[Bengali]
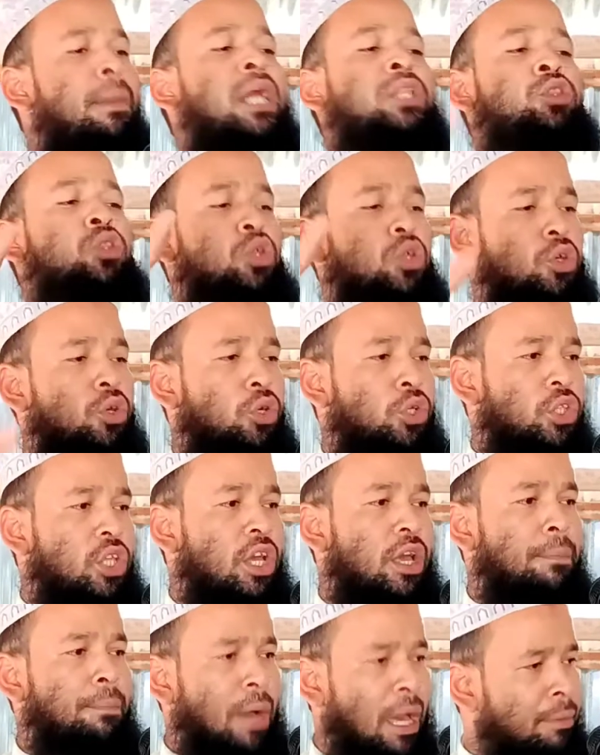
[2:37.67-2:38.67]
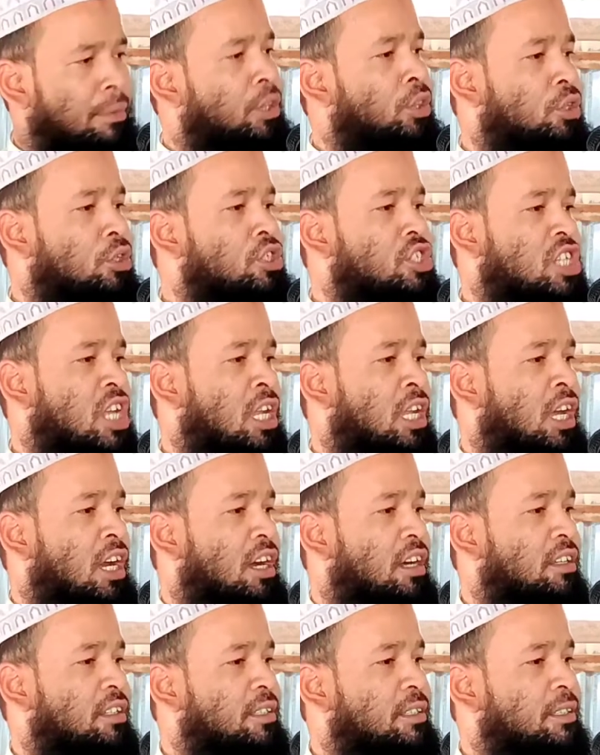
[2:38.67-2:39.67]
পাত্র হতে হয় পারবেন তো ইনশাল্লাহ